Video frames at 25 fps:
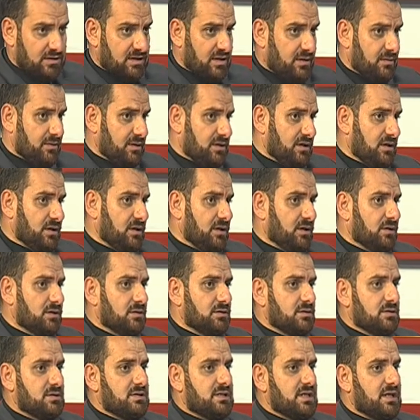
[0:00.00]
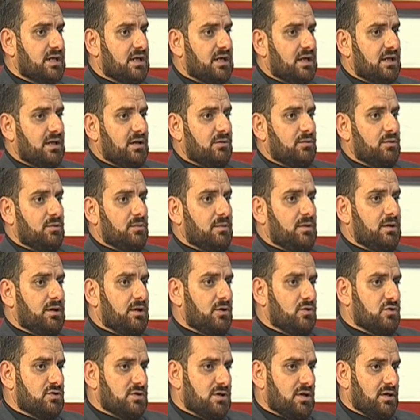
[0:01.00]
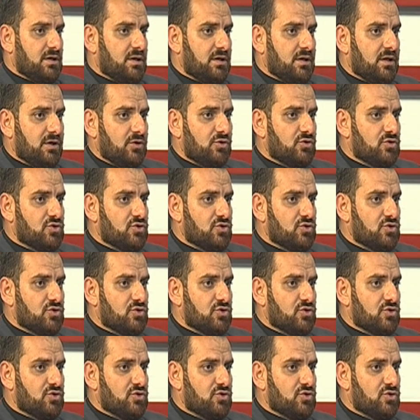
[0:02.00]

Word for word: tabii ki Serkan abime de özellikle